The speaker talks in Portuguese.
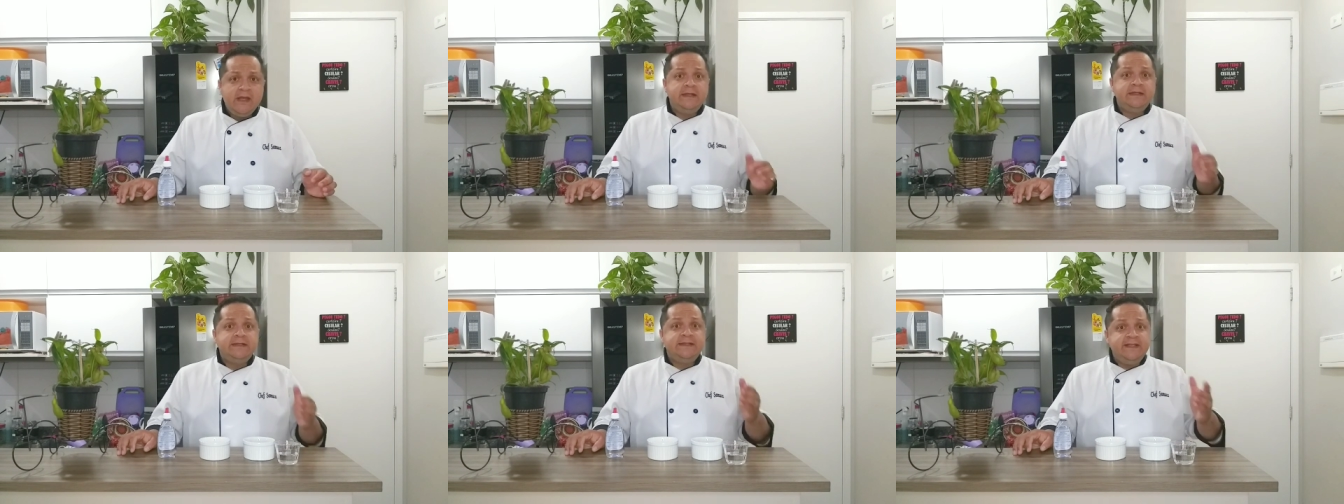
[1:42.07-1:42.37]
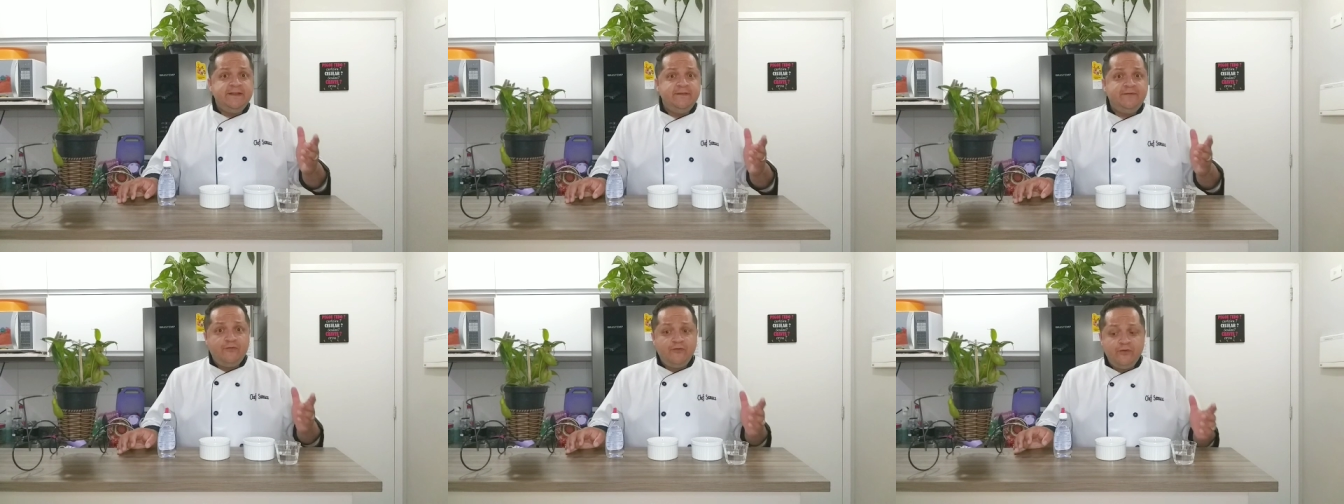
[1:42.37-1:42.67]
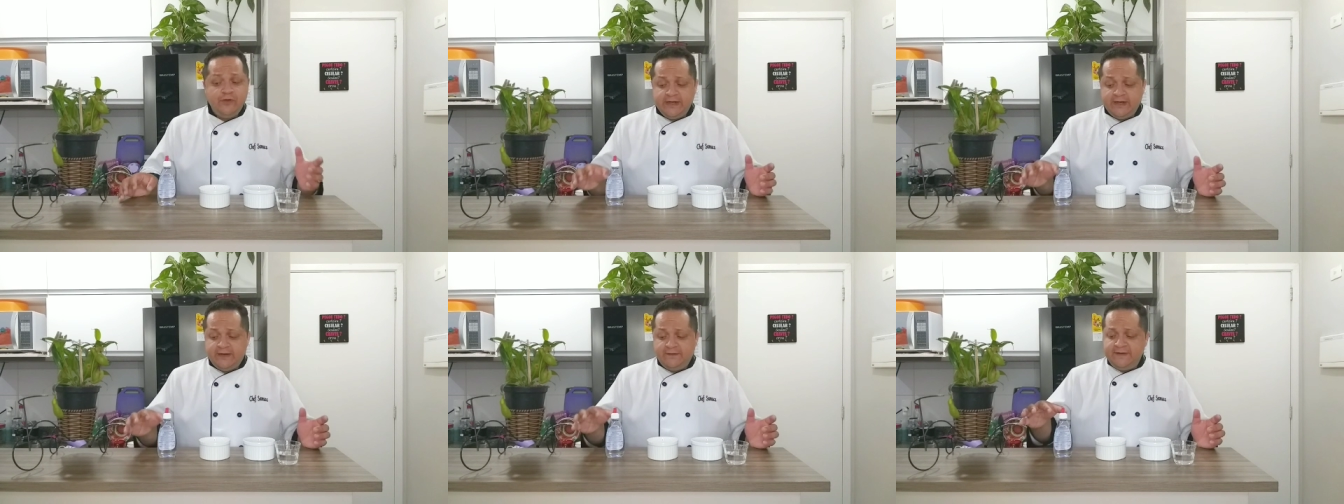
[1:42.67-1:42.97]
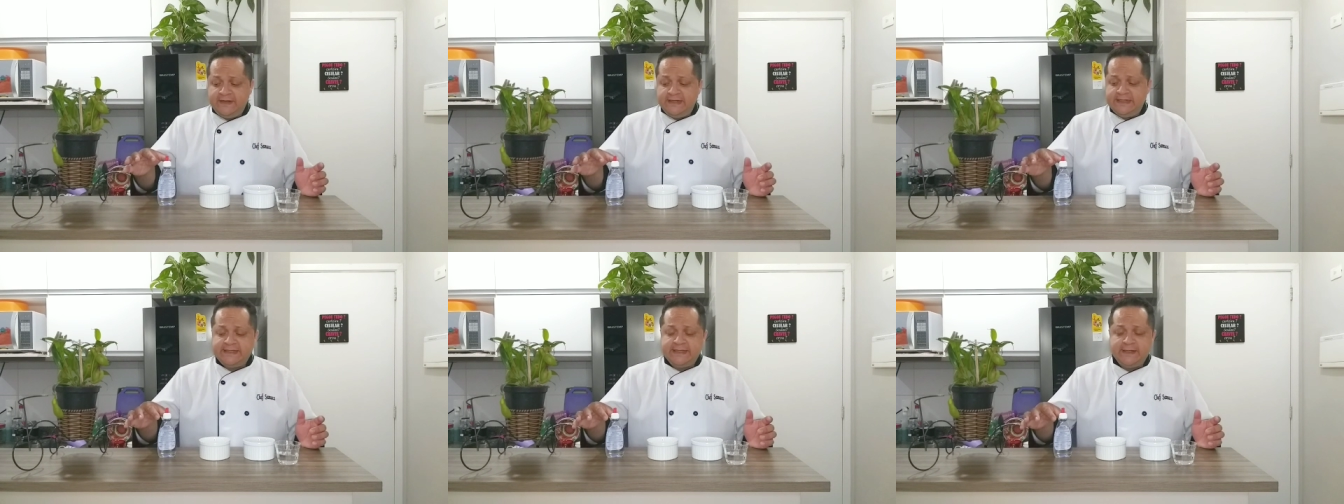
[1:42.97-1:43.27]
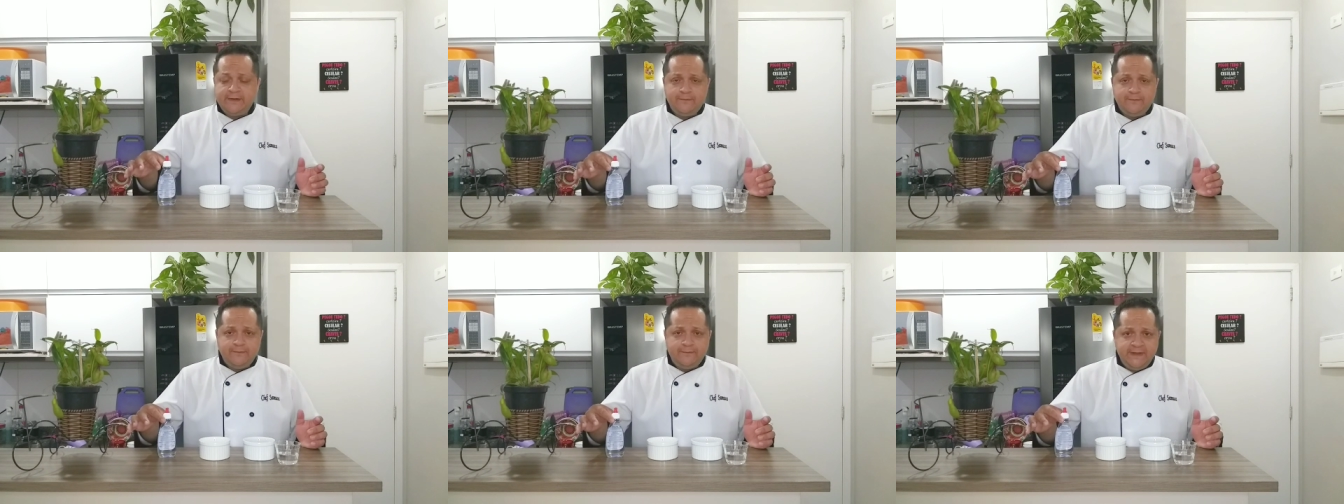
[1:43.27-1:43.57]
se for na
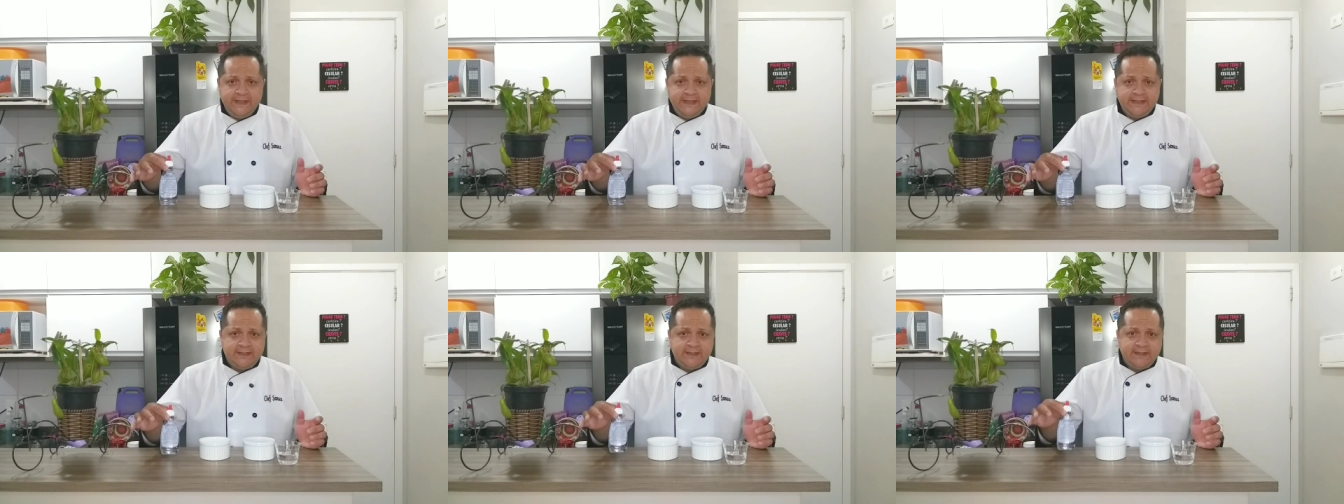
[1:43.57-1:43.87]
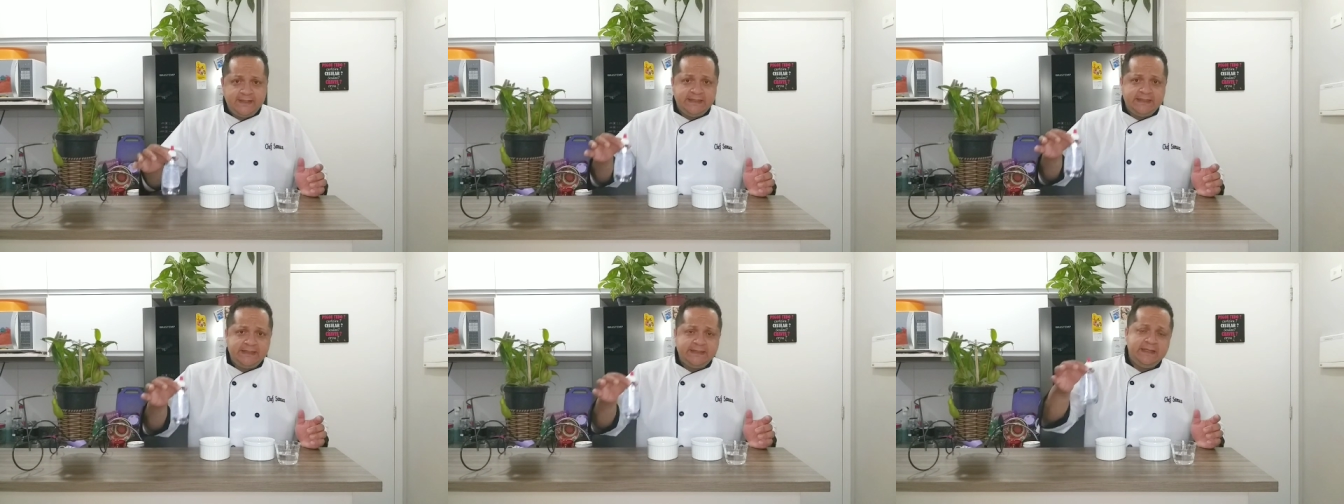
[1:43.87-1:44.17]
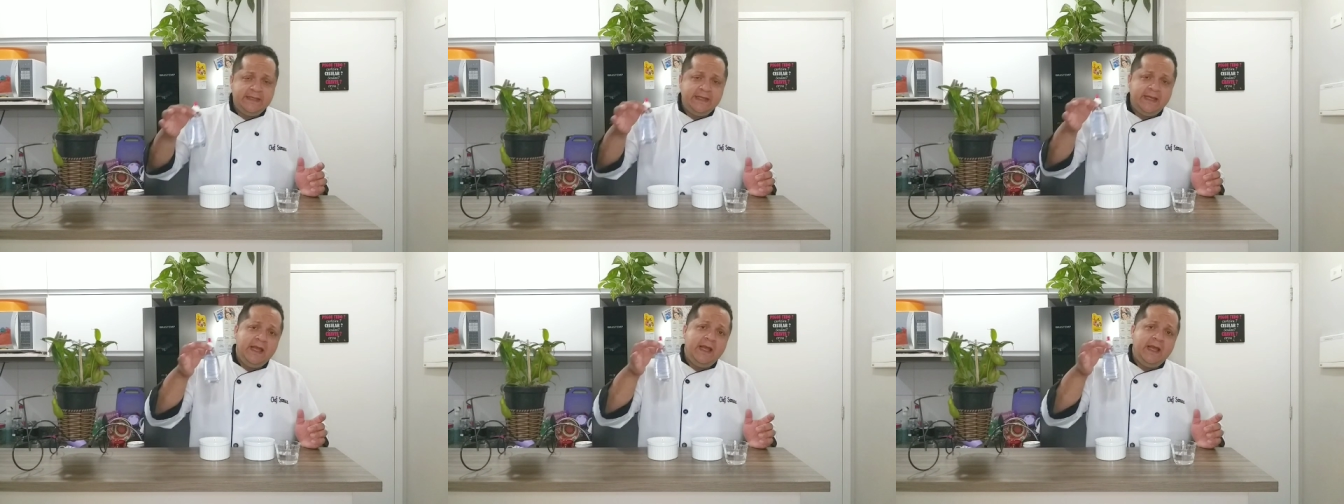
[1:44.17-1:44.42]
versão fitness,